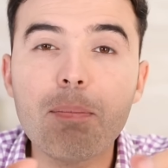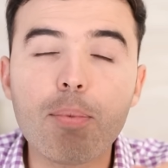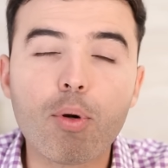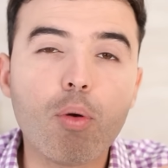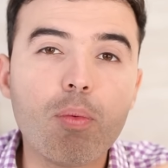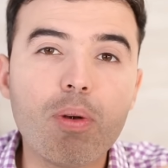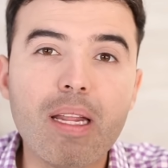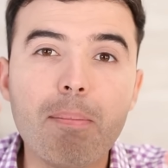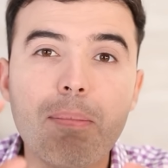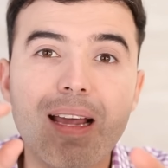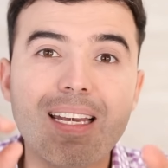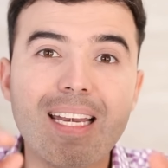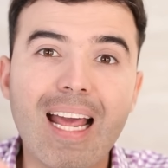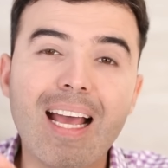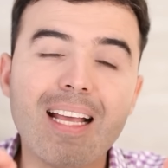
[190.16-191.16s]
el
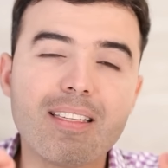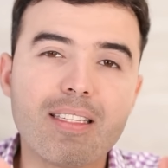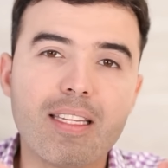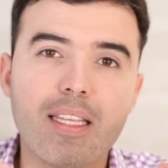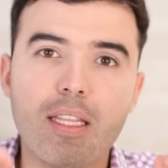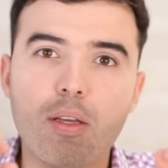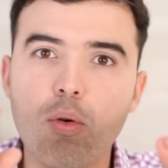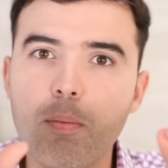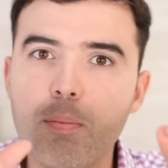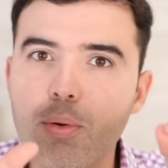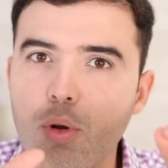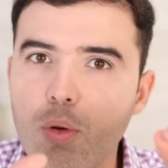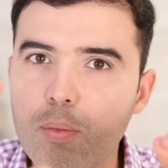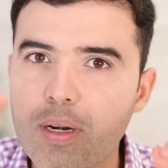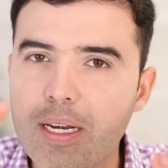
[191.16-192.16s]
problema nace de un
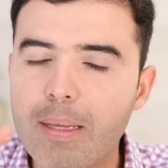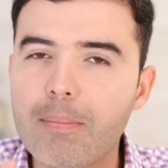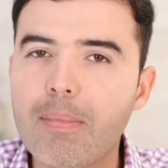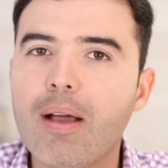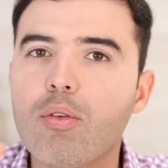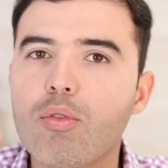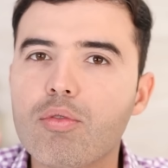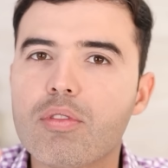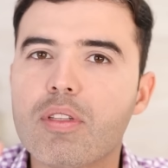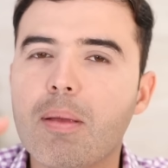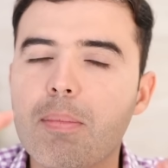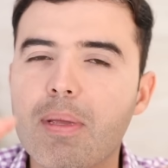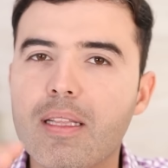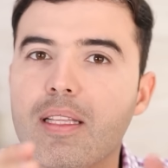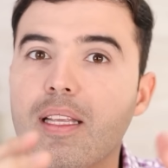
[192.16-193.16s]
problema
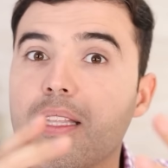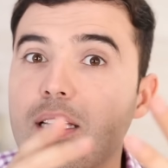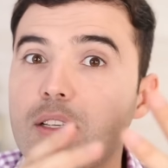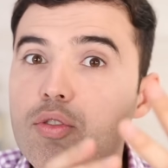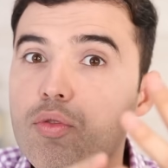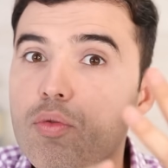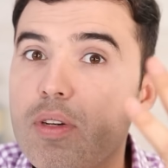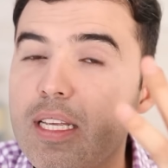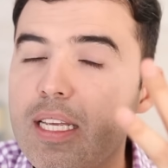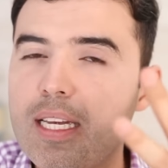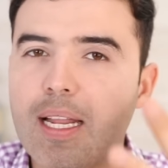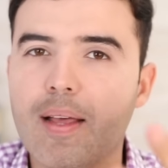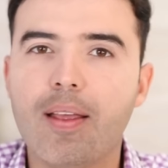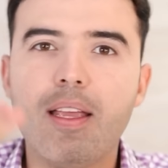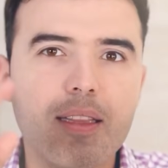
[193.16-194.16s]
justamente de
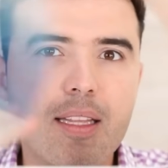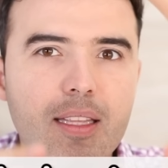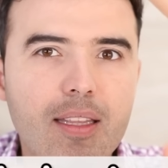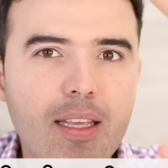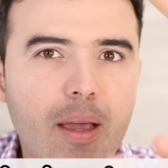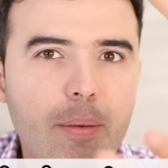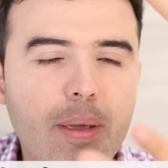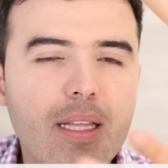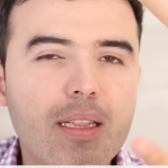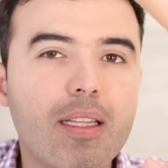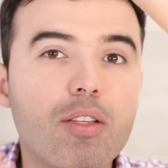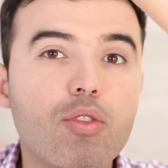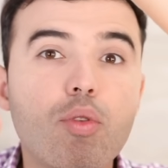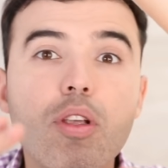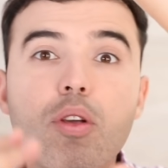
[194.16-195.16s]
insulina, de
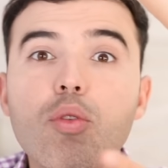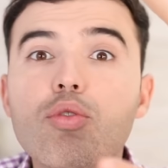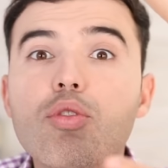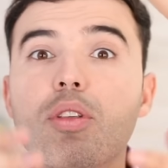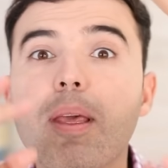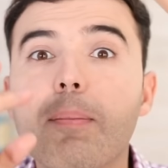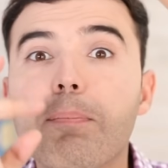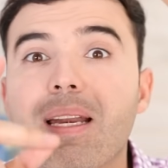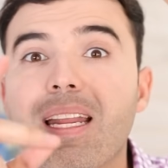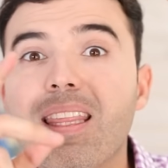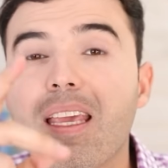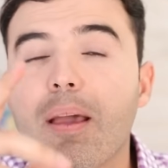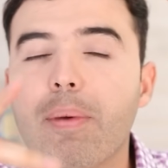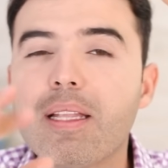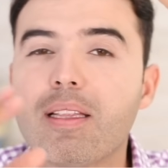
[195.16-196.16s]
diabetes o incluso de
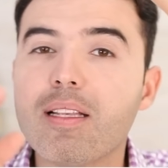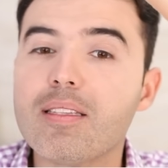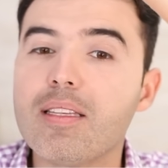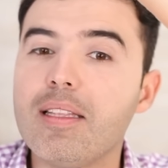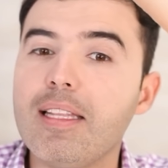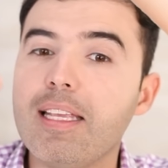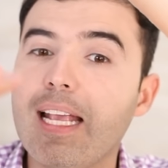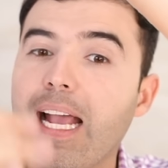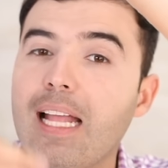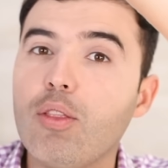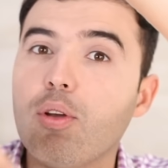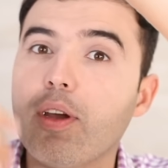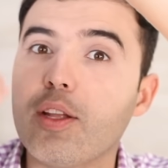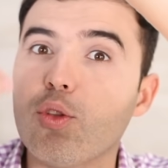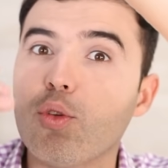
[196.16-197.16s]
prediabetes,
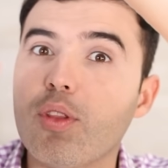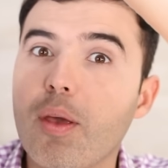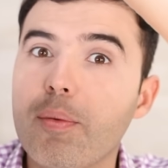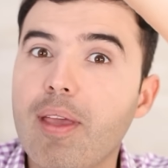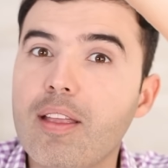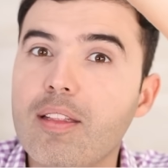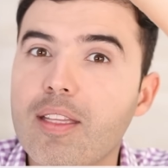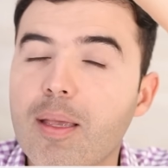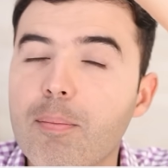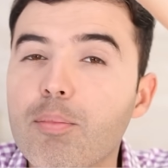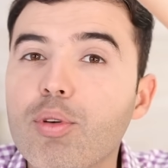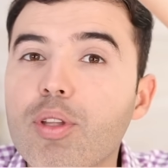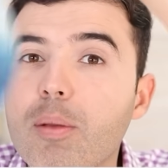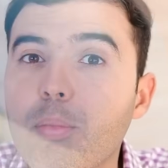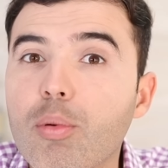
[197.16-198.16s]
indicando que todavía hay
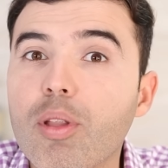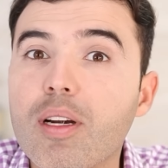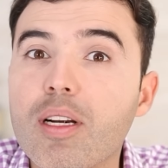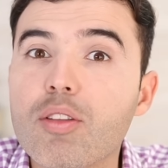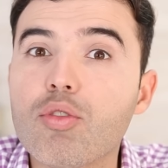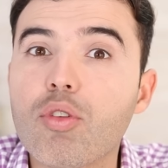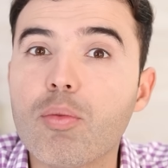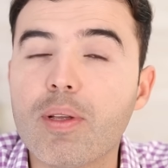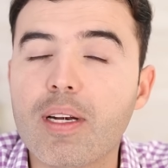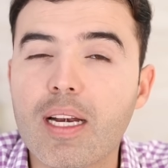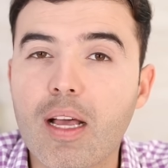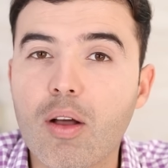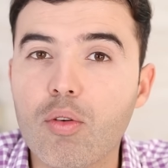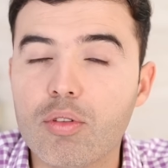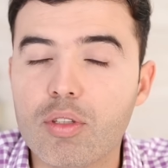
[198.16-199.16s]
tiempo de poder resolver
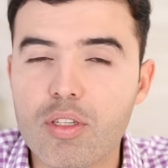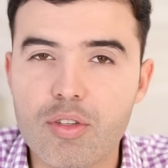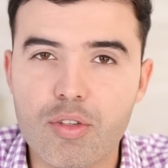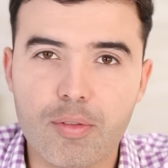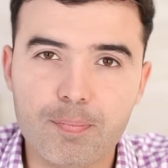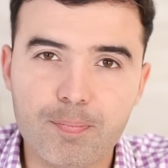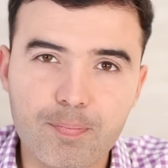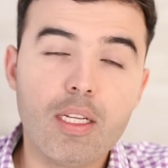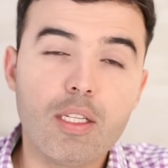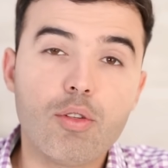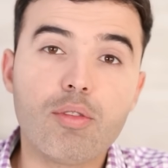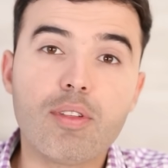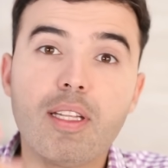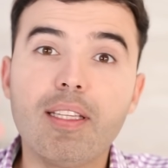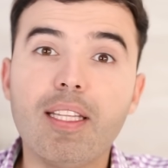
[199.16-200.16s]
la condición.
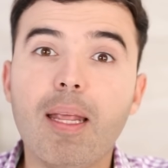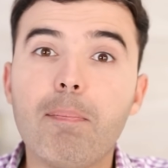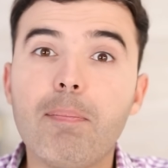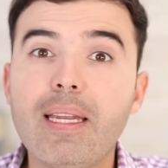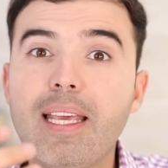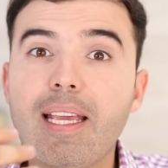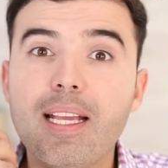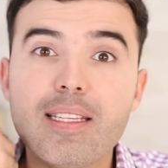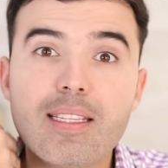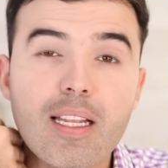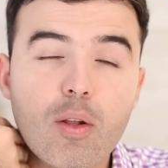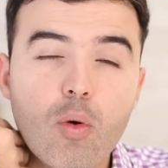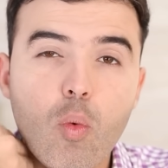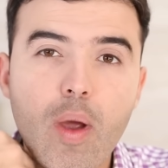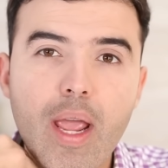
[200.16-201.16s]
Si usted tiene pliegues
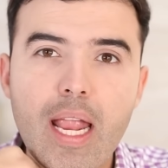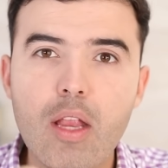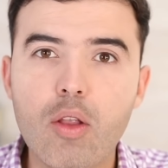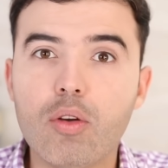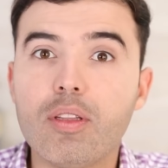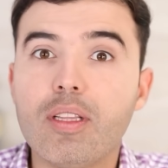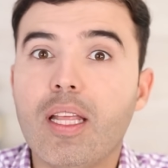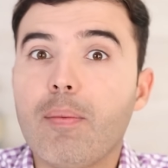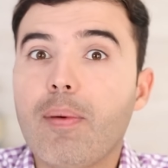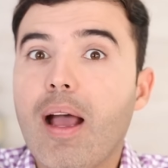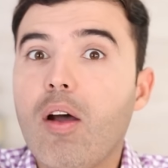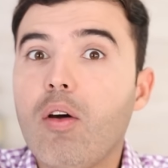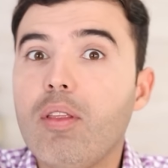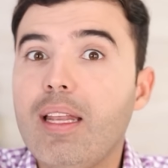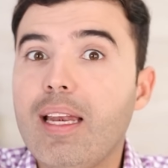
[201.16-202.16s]
del cuello,
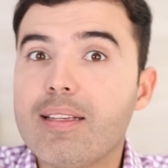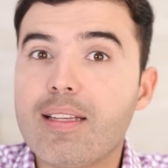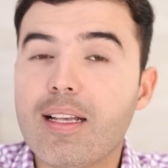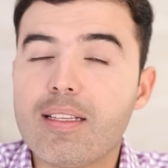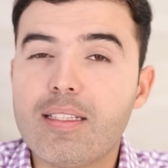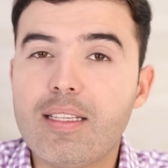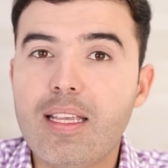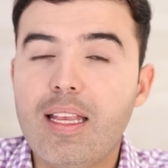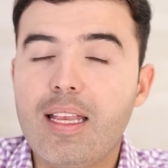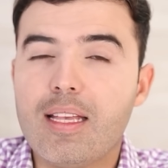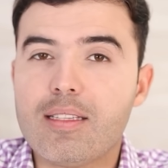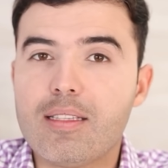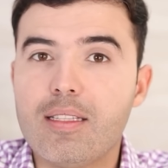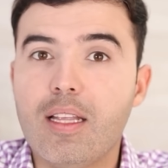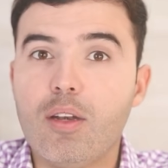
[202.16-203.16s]
debajo de las axillas,